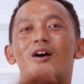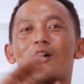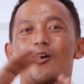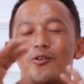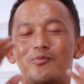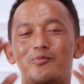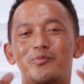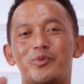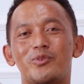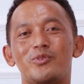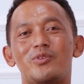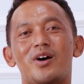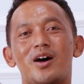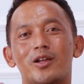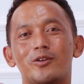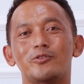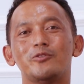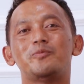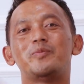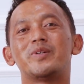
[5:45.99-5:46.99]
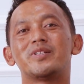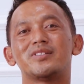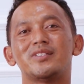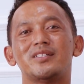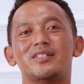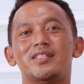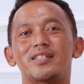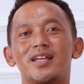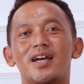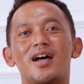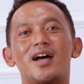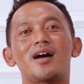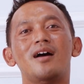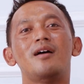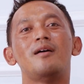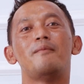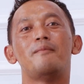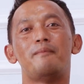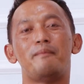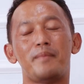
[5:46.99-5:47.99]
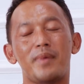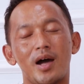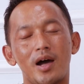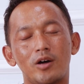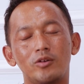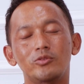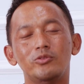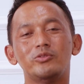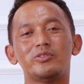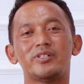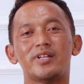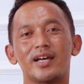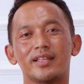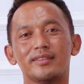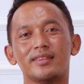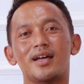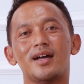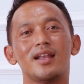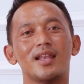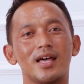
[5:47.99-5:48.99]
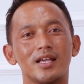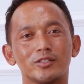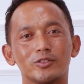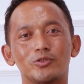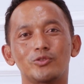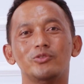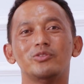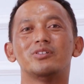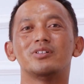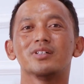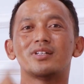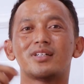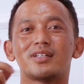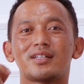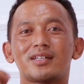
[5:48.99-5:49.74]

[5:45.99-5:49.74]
Om Bro harus bersedia mau datang langsung